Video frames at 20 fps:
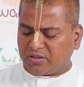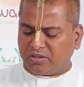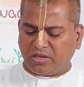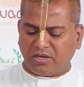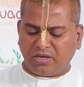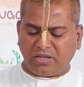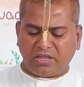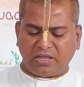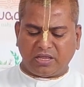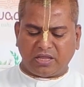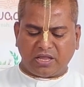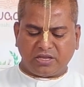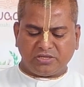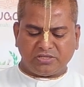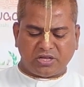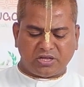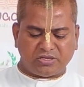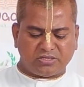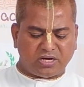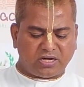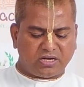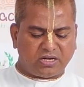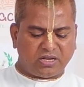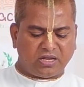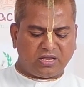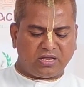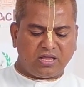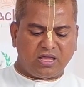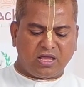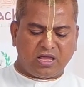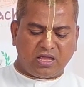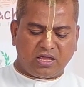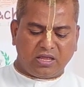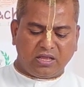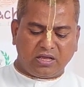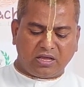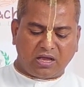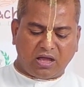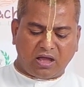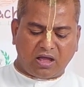దీన్ని ఏం చేయొచ్చు అంటే
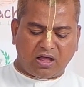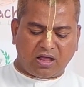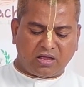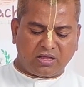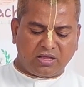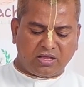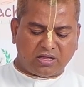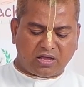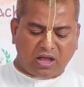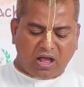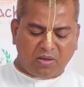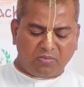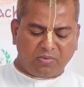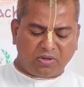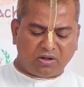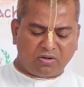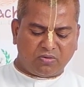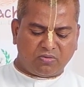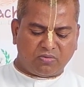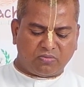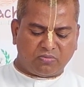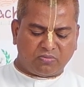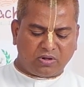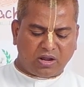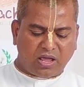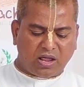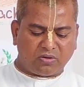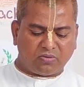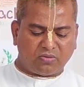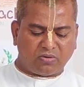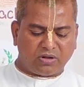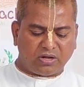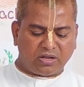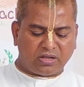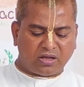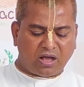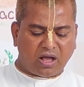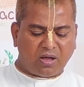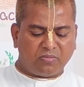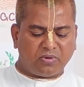ఇంకా ఈ కామెర్లు ఉన్నాయనుకోండి
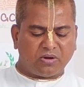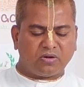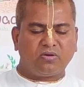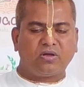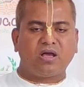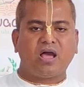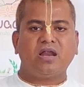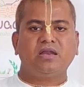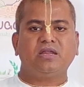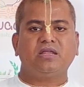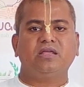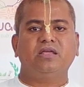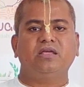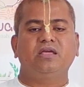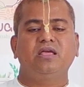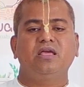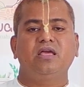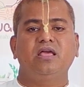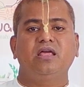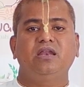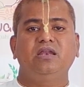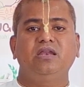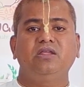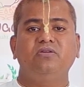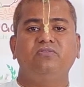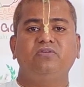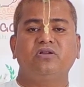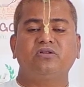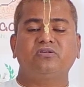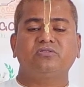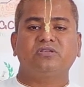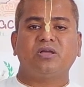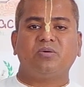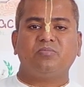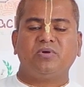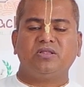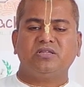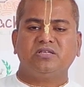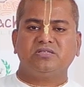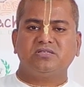కామెర్లు కానీ లివర్కు
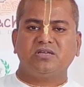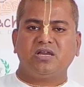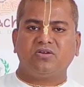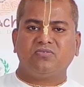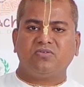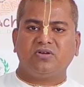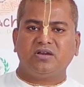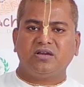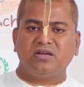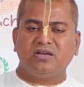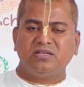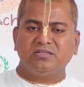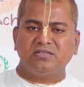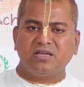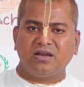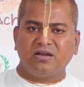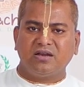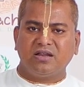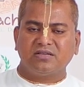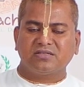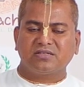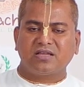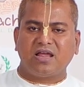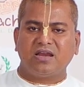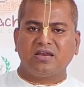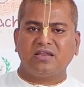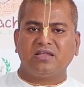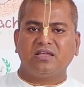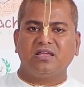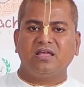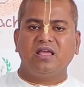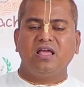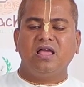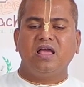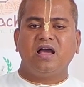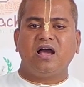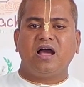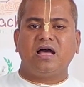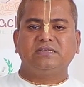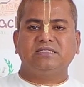సంబంధించినటువంటి డిజార్డర్స్ కానీ
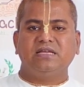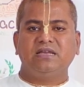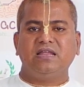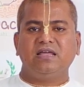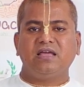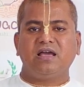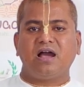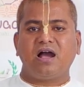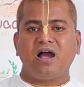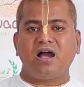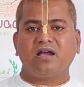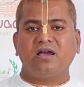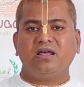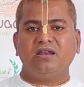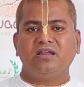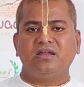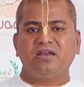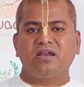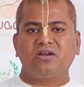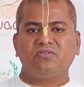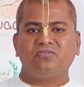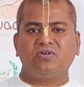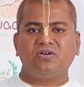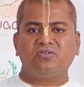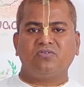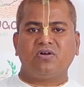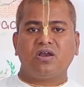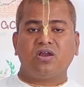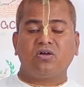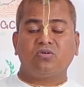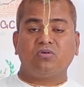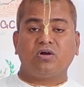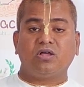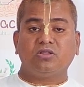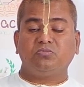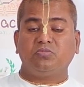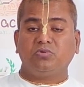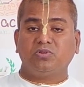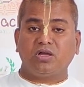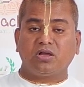అసలే ఆకలి లేనటువంటి వాళ్ళకు
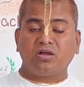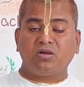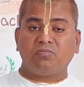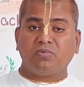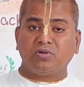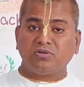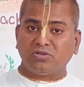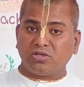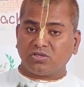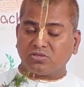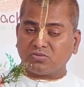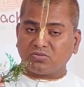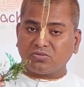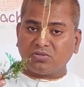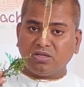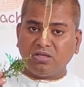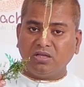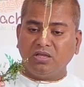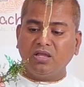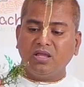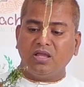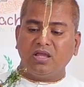అద్భుతంగా పనిచేస్తుంది